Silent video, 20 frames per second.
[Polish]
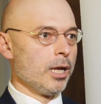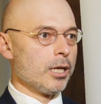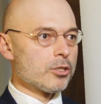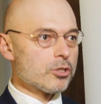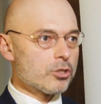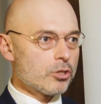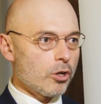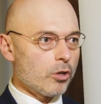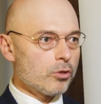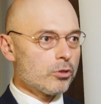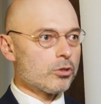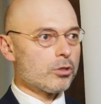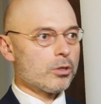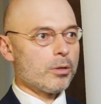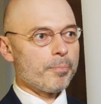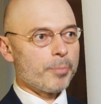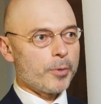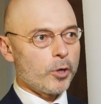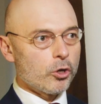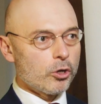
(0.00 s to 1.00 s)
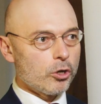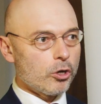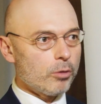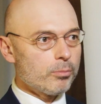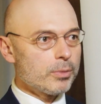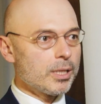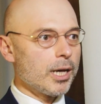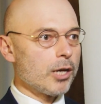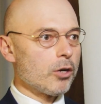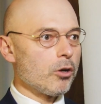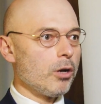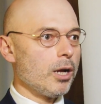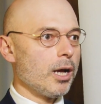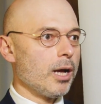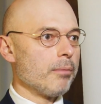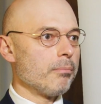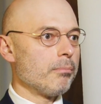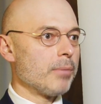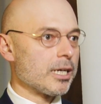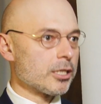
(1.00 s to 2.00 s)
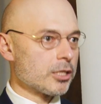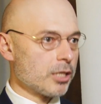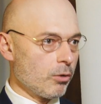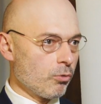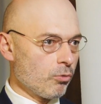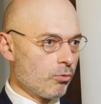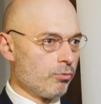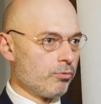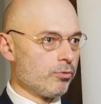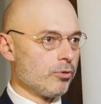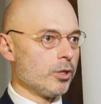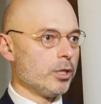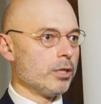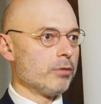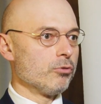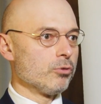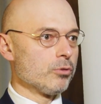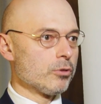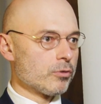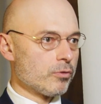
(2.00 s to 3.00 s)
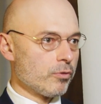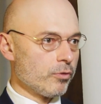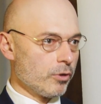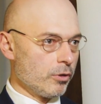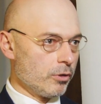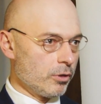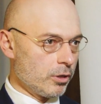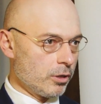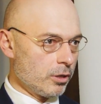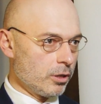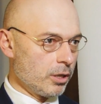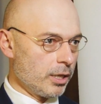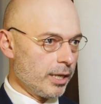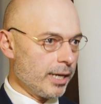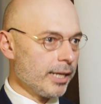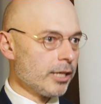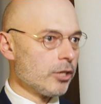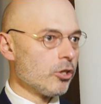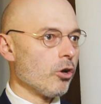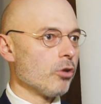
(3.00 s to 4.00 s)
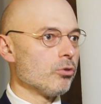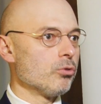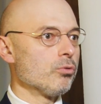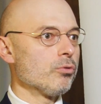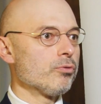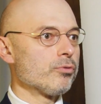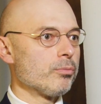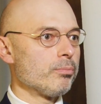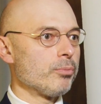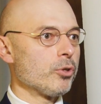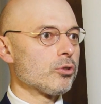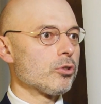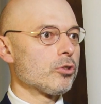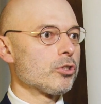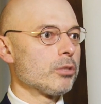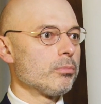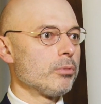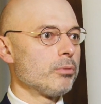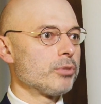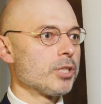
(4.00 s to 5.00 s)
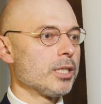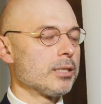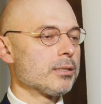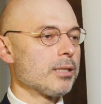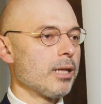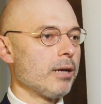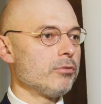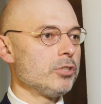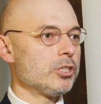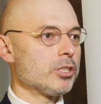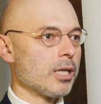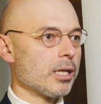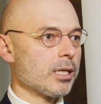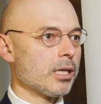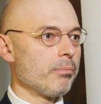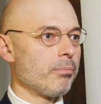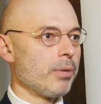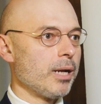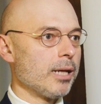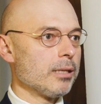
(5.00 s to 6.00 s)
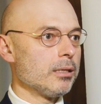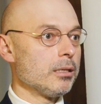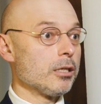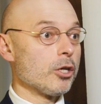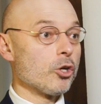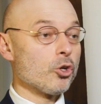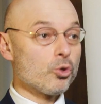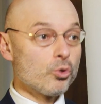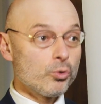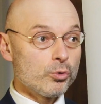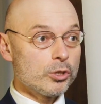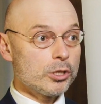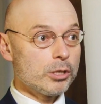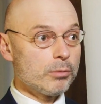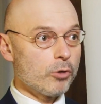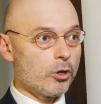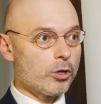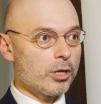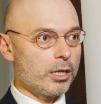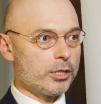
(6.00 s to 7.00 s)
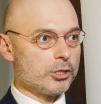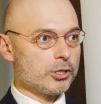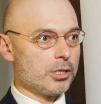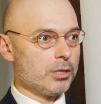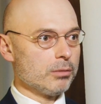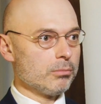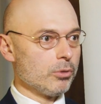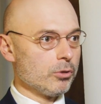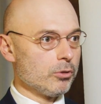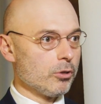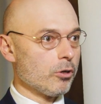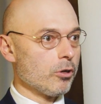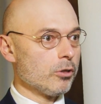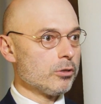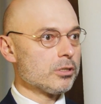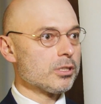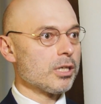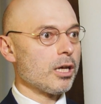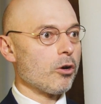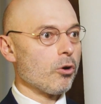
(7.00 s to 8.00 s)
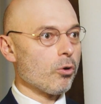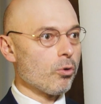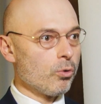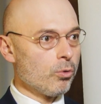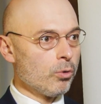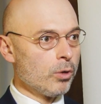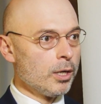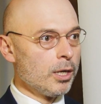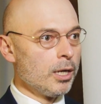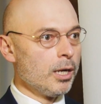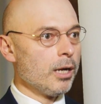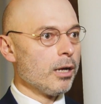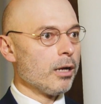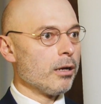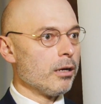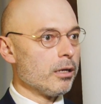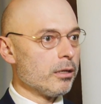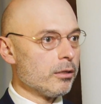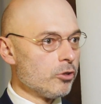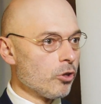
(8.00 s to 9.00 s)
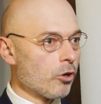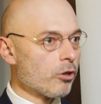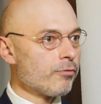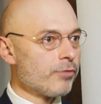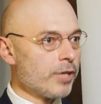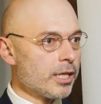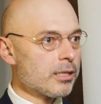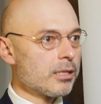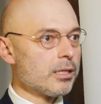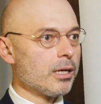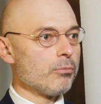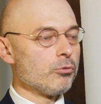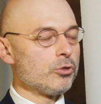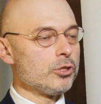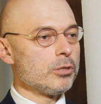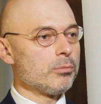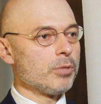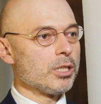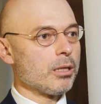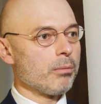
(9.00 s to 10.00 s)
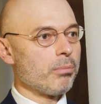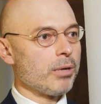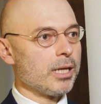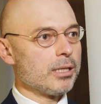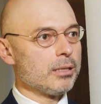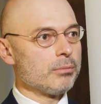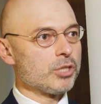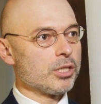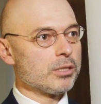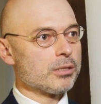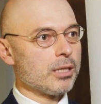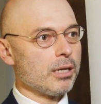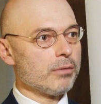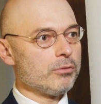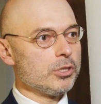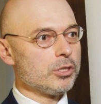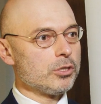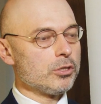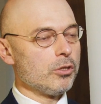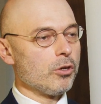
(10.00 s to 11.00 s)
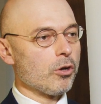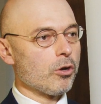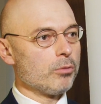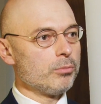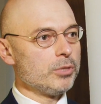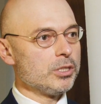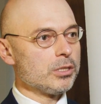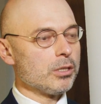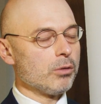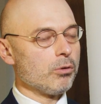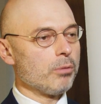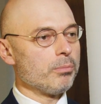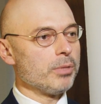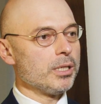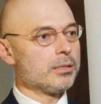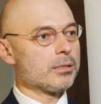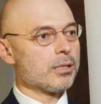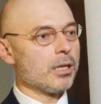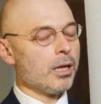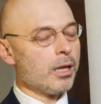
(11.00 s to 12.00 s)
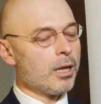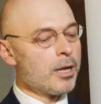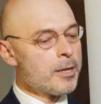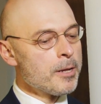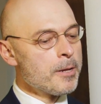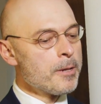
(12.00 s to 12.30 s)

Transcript: Stąd ogromna rola marszałków województw, e, regionów, po to, żeby przedstawić takie plany w krótkim okresie, bo do końca roku, e, do kwietnia musimy te plany przedstawić do Komisji Europejskiej,